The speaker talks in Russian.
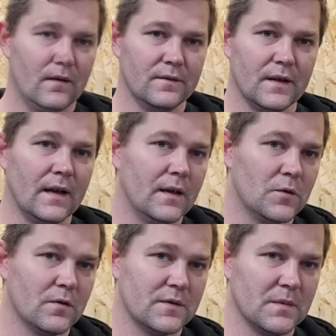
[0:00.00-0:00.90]
Вторая
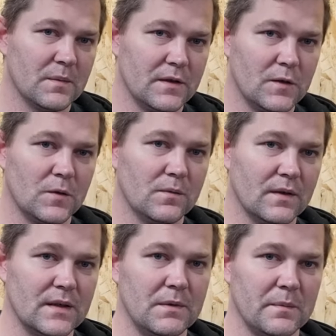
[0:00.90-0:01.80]
новость. Мы планируем в
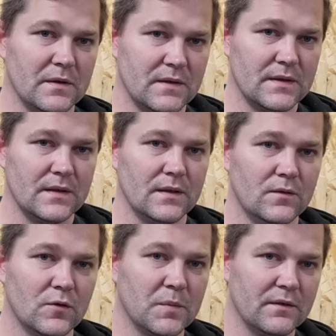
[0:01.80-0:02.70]
октябре подвести
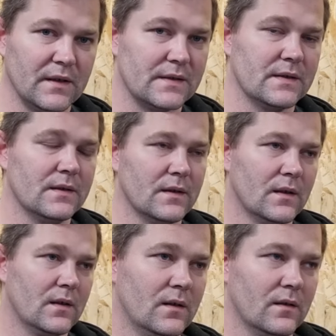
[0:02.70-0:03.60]
двухподвесы.
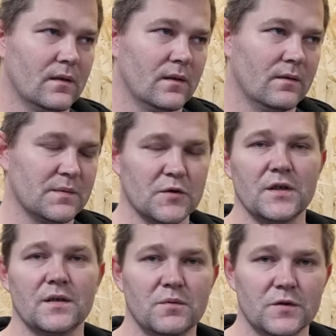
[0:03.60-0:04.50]

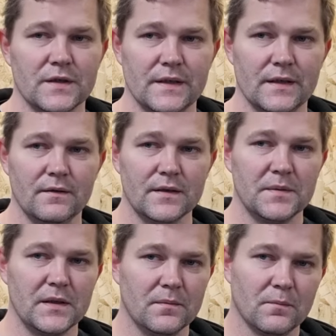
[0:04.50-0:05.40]
Возможно, даже будут шоссейные
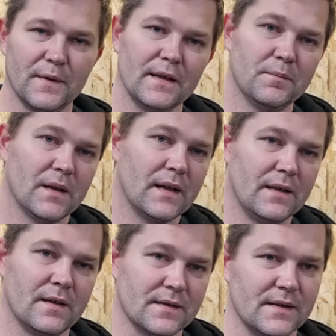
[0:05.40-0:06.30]
велосипеды. Бренд
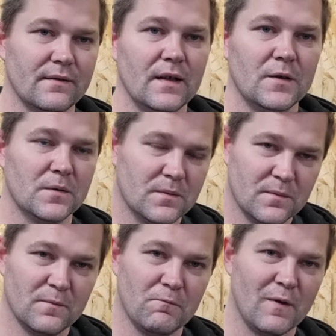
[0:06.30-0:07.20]
пока не раскрываю.
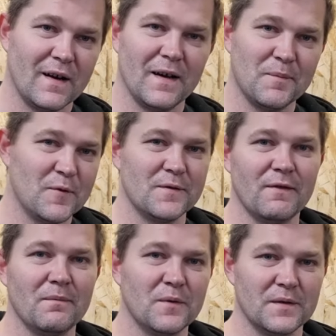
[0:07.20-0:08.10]
Пока пусть
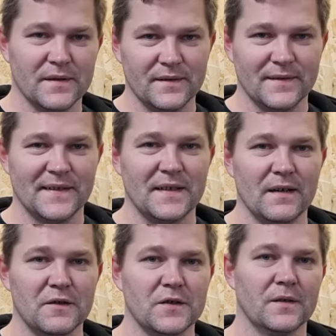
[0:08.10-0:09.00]
вам будет
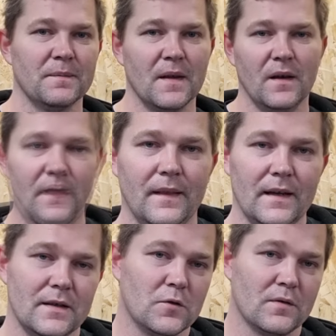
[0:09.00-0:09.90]
затравочка.
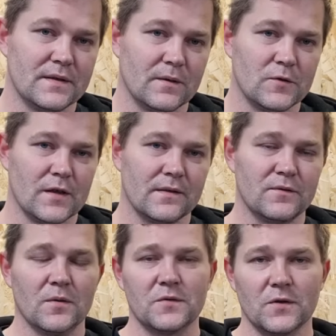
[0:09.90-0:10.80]
Третья новость заключается в
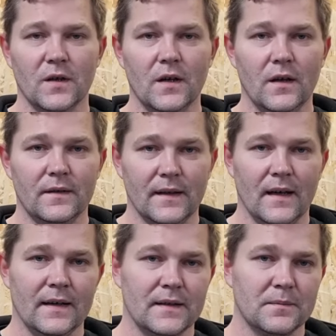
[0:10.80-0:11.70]
том, что
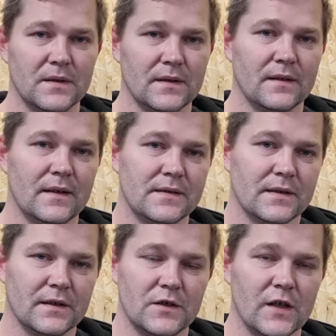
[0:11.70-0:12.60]
на Atom, Titan
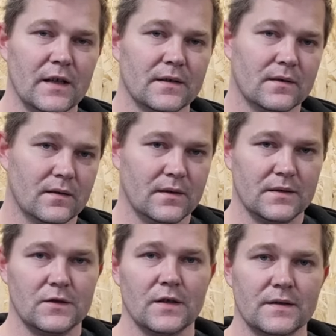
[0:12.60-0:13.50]
Racing и Giant э,
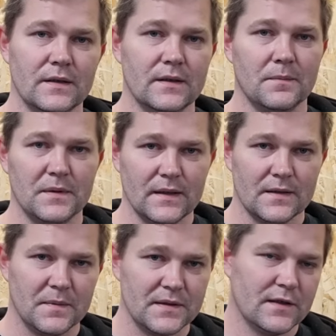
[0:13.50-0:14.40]
сейчас скидка
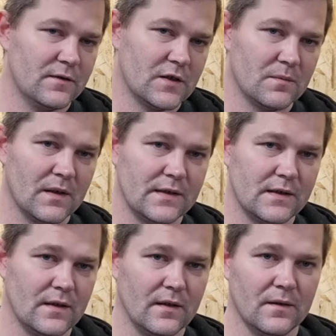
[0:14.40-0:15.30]
15% в нашем
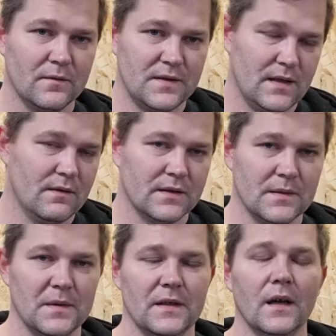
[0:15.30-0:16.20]
магазине на все
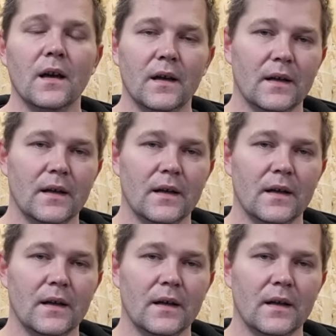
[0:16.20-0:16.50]
велосипеды.